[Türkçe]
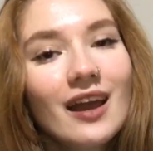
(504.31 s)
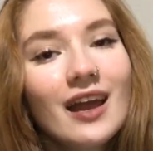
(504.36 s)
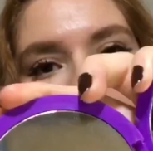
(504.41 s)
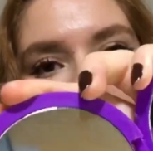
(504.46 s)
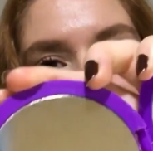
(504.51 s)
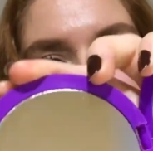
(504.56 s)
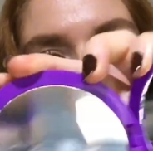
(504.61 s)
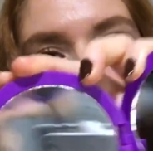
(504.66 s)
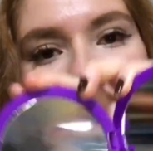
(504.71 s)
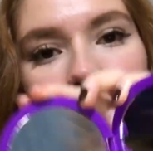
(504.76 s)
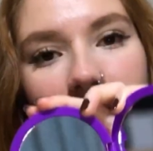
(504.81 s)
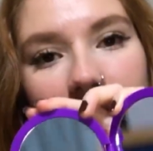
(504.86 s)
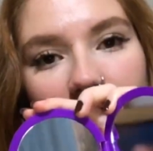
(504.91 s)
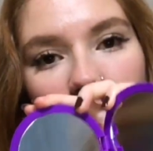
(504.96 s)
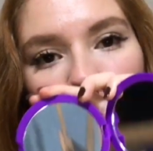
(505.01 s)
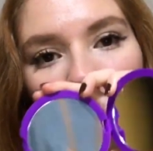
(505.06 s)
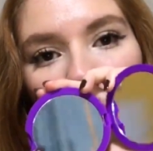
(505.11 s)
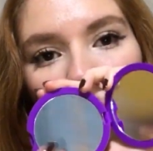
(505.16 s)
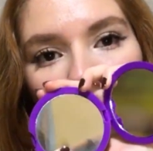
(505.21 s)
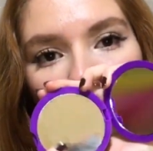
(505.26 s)
Bir
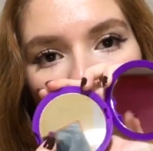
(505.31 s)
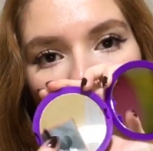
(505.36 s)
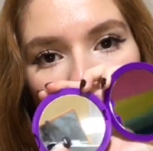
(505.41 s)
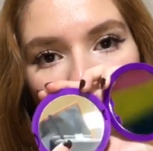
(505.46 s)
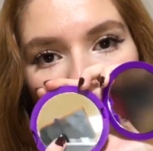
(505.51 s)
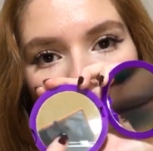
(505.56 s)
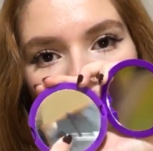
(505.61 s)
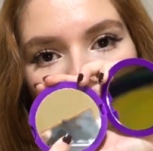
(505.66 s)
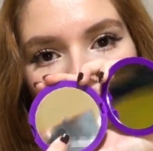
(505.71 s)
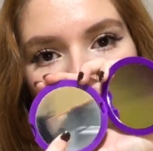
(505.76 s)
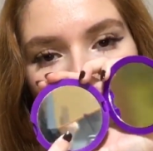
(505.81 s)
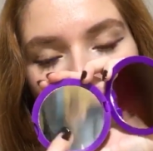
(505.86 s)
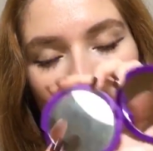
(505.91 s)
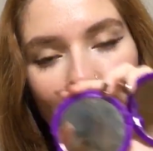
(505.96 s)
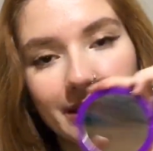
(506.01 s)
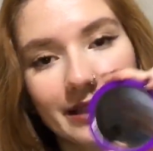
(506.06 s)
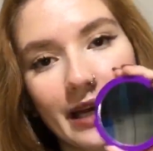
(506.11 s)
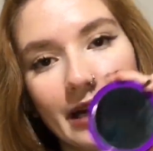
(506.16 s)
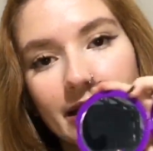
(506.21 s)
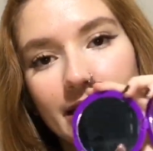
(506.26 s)
tanesi büyük
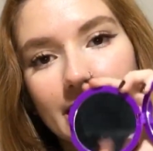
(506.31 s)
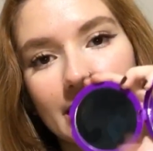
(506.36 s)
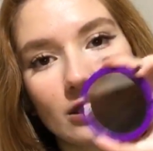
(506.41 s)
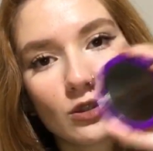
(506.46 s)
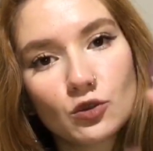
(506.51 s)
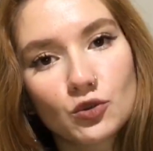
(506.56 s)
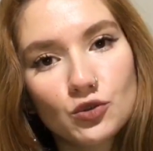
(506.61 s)
bir tanesi